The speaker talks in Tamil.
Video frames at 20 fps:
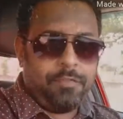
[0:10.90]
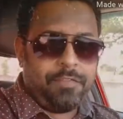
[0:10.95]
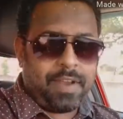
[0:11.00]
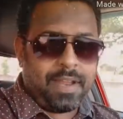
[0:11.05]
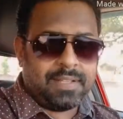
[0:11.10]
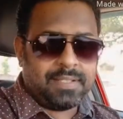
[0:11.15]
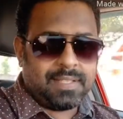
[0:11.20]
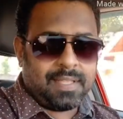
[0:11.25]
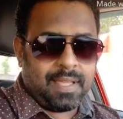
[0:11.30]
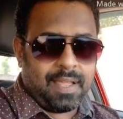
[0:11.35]

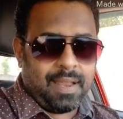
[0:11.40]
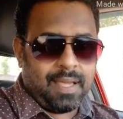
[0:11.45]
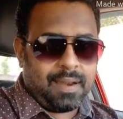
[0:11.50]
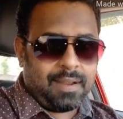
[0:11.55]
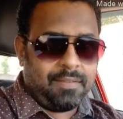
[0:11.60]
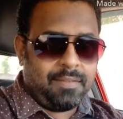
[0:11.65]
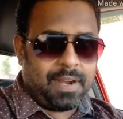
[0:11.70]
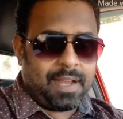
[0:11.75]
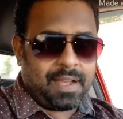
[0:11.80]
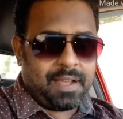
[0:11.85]
ஃப்ரெண்ட்ஸ்
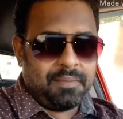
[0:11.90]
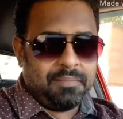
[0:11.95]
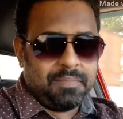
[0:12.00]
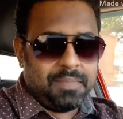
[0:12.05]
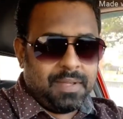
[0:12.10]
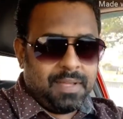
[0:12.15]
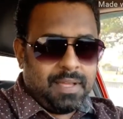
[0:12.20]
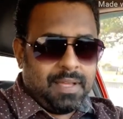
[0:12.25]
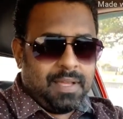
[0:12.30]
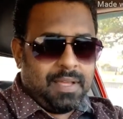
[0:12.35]
எல்லாருக்கும் வணக்கம்
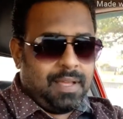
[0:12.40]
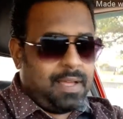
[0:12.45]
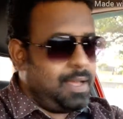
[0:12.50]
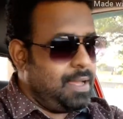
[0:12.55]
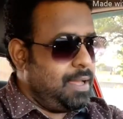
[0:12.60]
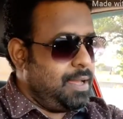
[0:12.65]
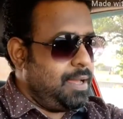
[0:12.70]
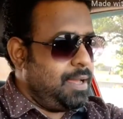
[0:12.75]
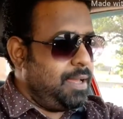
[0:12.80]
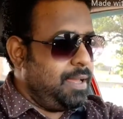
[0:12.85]

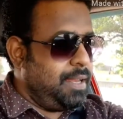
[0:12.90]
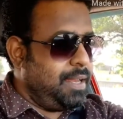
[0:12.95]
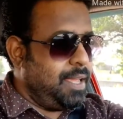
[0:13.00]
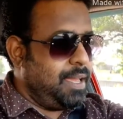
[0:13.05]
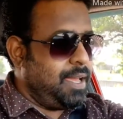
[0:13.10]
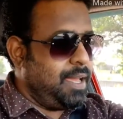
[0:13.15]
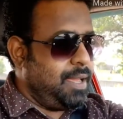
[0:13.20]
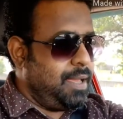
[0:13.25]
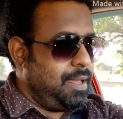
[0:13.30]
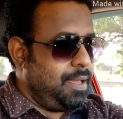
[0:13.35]

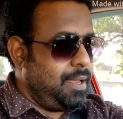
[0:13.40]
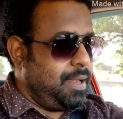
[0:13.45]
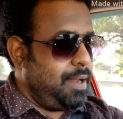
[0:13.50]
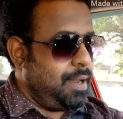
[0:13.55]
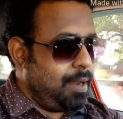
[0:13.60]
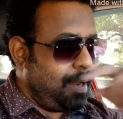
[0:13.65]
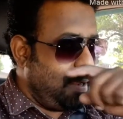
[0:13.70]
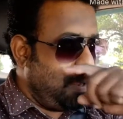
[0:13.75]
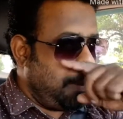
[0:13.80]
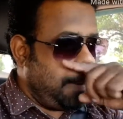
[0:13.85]
இன்னைக்கு
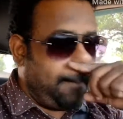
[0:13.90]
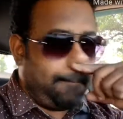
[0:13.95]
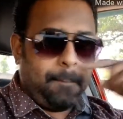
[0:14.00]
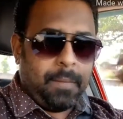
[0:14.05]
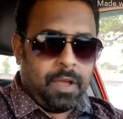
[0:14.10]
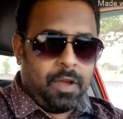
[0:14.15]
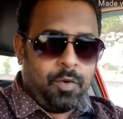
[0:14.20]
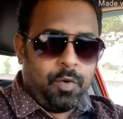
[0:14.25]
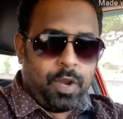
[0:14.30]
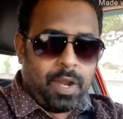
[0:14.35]

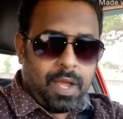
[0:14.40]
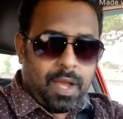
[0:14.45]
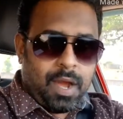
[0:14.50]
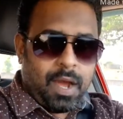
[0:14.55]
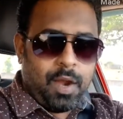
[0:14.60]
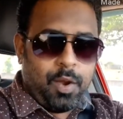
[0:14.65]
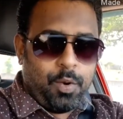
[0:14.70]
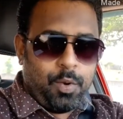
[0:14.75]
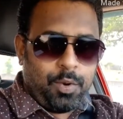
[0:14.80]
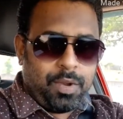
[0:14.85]
ஒரு
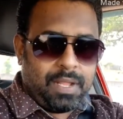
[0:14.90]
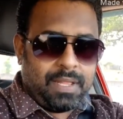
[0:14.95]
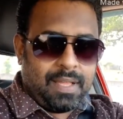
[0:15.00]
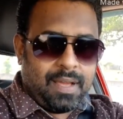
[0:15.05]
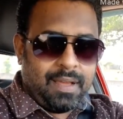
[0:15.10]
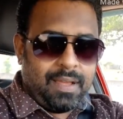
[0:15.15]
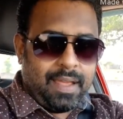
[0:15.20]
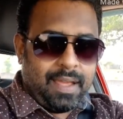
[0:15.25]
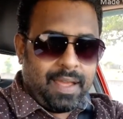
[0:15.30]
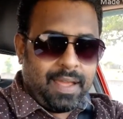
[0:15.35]
ஆன் டியூட்டி
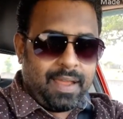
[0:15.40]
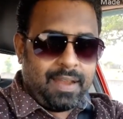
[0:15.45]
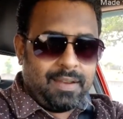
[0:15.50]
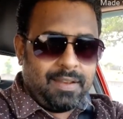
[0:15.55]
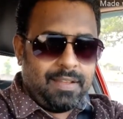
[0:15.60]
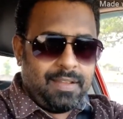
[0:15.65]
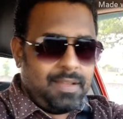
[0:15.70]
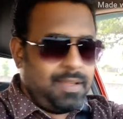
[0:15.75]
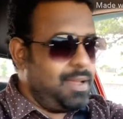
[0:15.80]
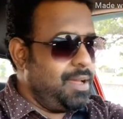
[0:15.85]
தான்
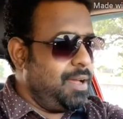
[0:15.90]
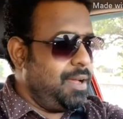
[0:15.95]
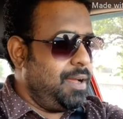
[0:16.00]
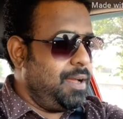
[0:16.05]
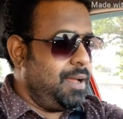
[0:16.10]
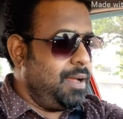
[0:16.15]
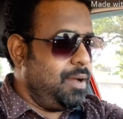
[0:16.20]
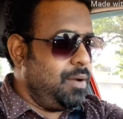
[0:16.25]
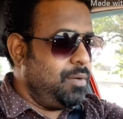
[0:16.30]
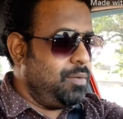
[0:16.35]
எகைன்
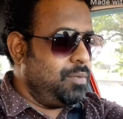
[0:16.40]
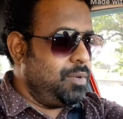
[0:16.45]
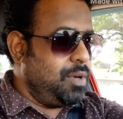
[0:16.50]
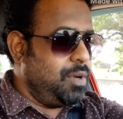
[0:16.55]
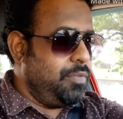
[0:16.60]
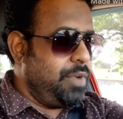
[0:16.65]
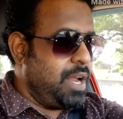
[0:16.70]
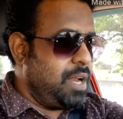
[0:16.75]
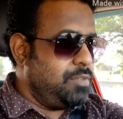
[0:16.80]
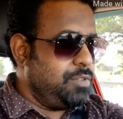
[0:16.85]

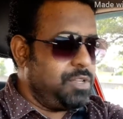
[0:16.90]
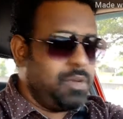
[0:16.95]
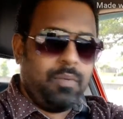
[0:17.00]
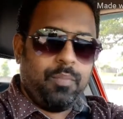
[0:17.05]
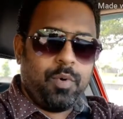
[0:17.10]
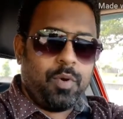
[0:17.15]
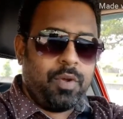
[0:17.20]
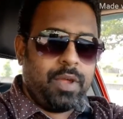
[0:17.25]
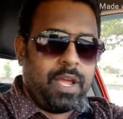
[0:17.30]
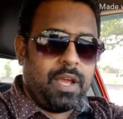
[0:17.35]
ஒரு வேலை
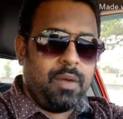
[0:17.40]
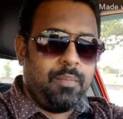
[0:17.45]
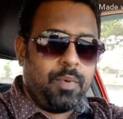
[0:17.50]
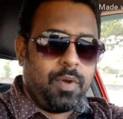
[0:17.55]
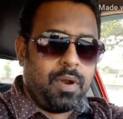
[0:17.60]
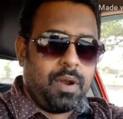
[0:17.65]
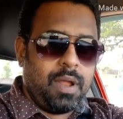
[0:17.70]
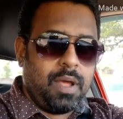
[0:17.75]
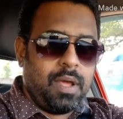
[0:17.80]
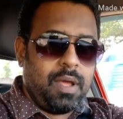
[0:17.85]
விஷயம் போகிறோம் எங்கே
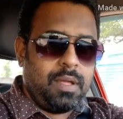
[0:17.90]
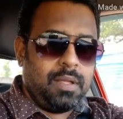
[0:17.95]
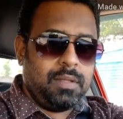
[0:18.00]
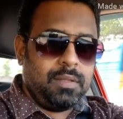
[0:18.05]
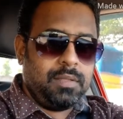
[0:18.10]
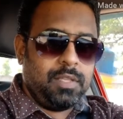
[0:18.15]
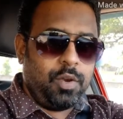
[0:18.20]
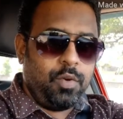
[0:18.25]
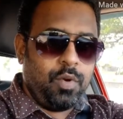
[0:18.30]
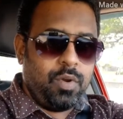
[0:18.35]
போகிறோம்னா
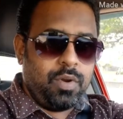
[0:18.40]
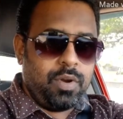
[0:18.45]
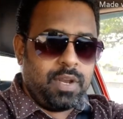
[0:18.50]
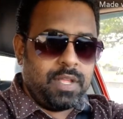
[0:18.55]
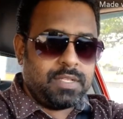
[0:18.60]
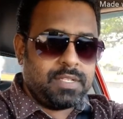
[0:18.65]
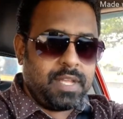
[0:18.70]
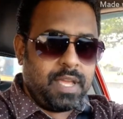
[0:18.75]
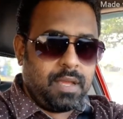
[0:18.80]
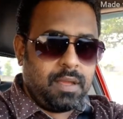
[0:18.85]
திருவள்ளூர்
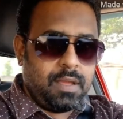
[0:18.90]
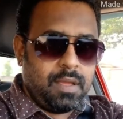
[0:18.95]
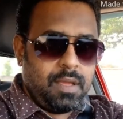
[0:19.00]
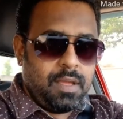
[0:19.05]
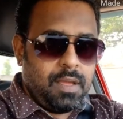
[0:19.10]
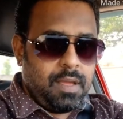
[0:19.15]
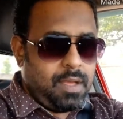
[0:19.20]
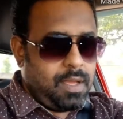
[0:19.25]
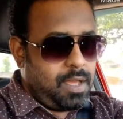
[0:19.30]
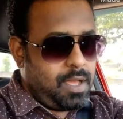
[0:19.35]
டிஸ்ட்ரிக்
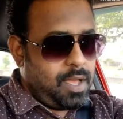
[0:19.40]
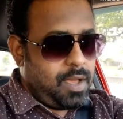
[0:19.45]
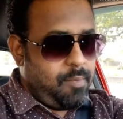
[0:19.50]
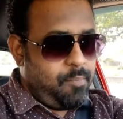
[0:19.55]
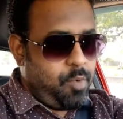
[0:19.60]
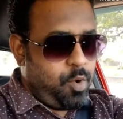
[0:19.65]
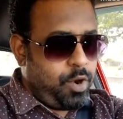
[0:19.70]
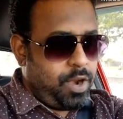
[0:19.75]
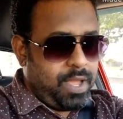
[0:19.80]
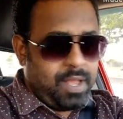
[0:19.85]

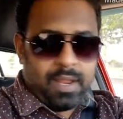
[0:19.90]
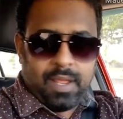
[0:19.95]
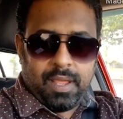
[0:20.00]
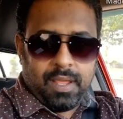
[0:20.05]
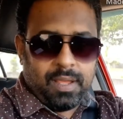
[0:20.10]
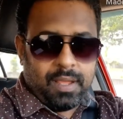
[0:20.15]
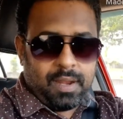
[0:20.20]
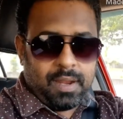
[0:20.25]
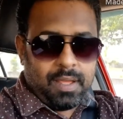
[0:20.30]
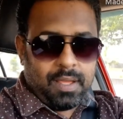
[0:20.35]

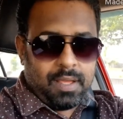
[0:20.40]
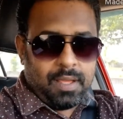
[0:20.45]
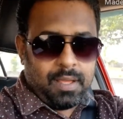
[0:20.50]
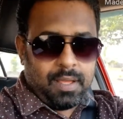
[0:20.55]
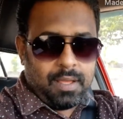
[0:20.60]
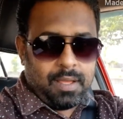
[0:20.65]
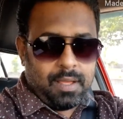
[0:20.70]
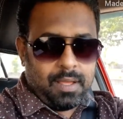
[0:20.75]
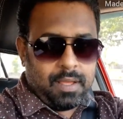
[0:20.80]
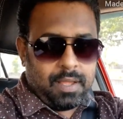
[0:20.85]
பொன்னேரிங்கிற
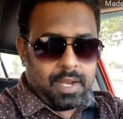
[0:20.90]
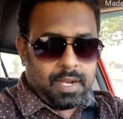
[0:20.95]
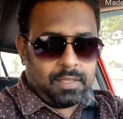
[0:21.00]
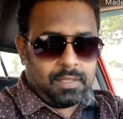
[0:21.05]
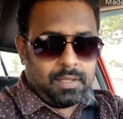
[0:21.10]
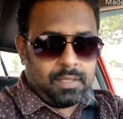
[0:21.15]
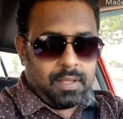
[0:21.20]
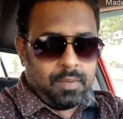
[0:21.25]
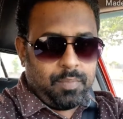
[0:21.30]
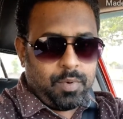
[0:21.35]

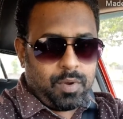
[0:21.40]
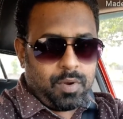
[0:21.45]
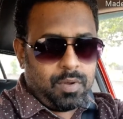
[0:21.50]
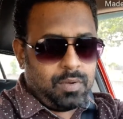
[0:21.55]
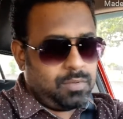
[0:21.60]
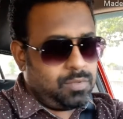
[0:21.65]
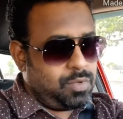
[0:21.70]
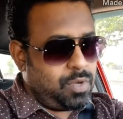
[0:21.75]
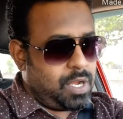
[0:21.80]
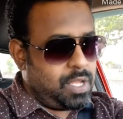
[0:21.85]
இடத்துக்கு தான்
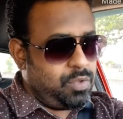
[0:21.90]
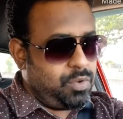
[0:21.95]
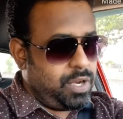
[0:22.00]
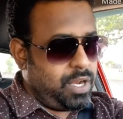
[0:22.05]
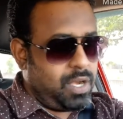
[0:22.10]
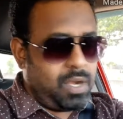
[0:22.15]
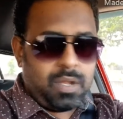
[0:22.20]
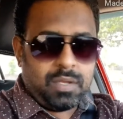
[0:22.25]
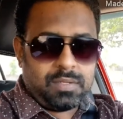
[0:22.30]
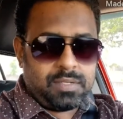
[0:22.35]
போகிறோம் ஸோ அது
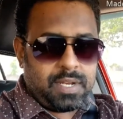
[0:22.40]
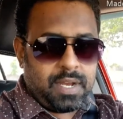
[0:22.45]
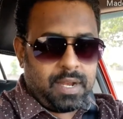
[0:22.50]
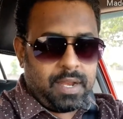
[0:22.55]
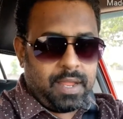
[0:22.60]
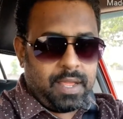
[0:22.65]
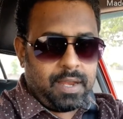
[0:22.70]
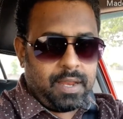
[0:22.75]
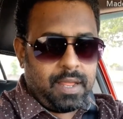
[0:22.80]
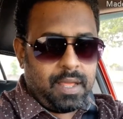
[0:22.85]
ஒரு
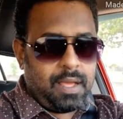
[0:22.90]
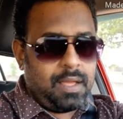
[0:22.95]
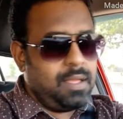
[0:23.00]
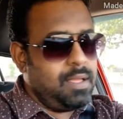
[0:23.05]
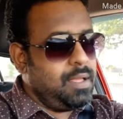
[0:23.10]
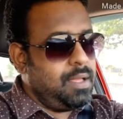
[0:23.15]
இண்டஸ்ட்ரியல் ஏரியா